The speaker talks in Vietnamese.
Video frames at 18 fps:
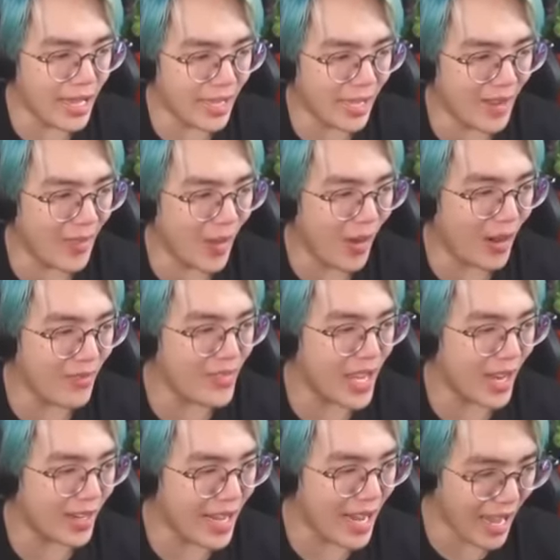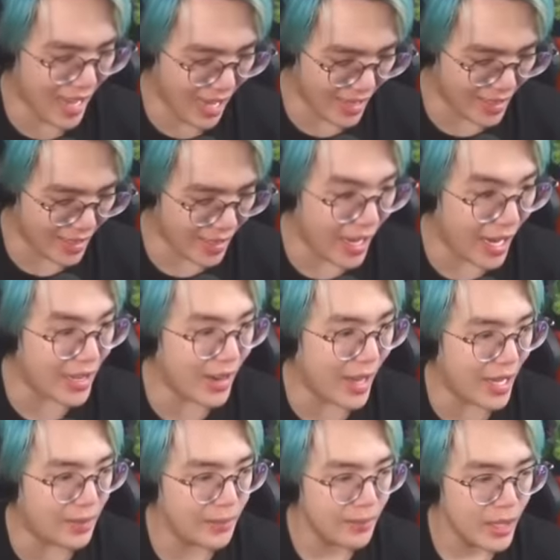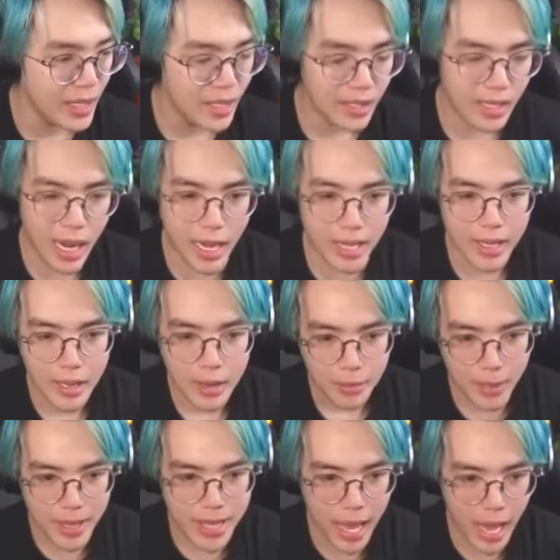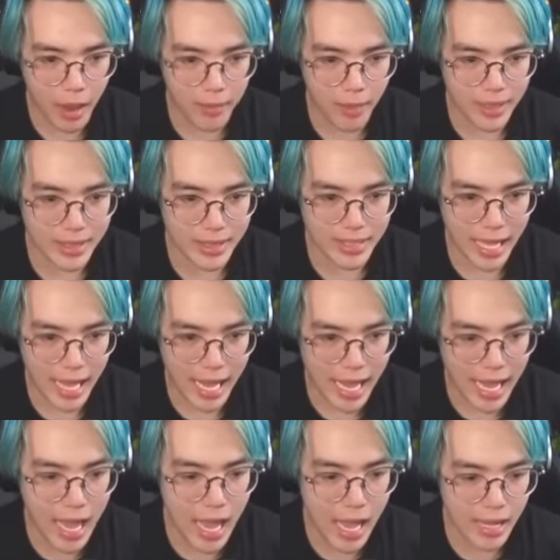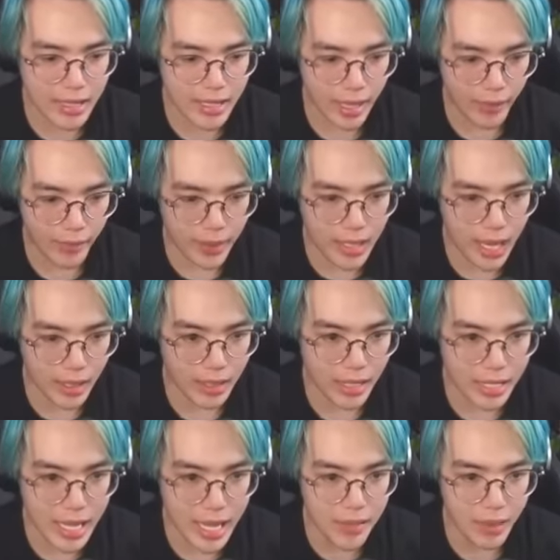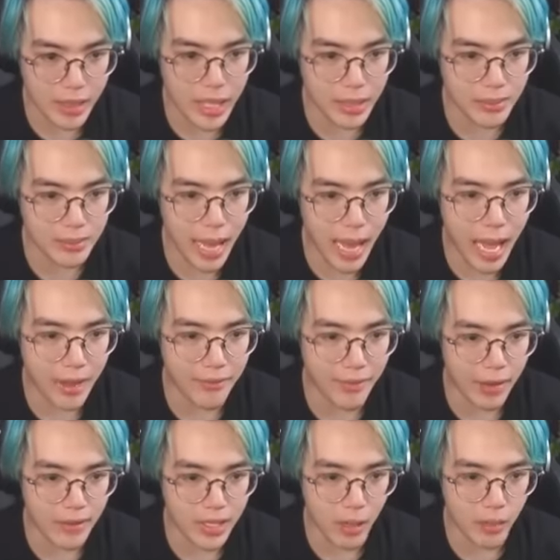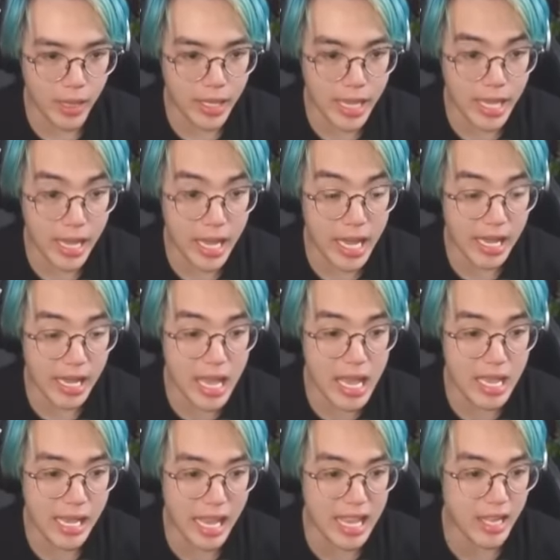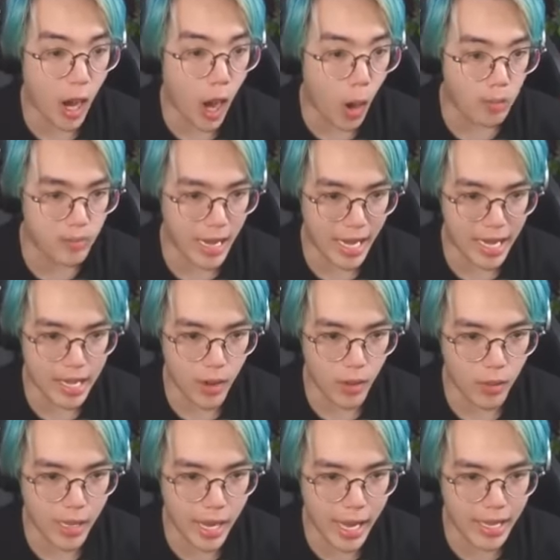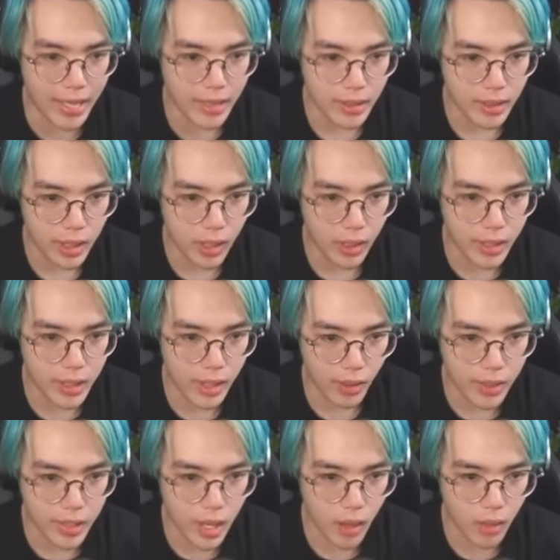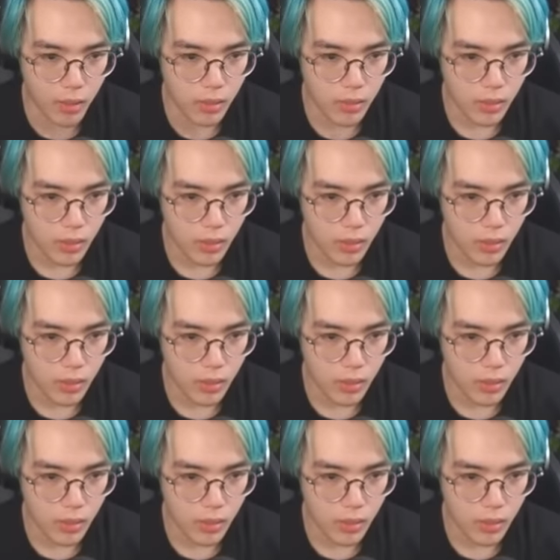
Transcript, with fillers: cái bộ hấp dẫn nè được rồi được rồi rồi bây giờ mình sẽ à, chọi thật là nhiều cái đinh ba vào trong cái cái cái cái cây cột này ok rồi chọi vô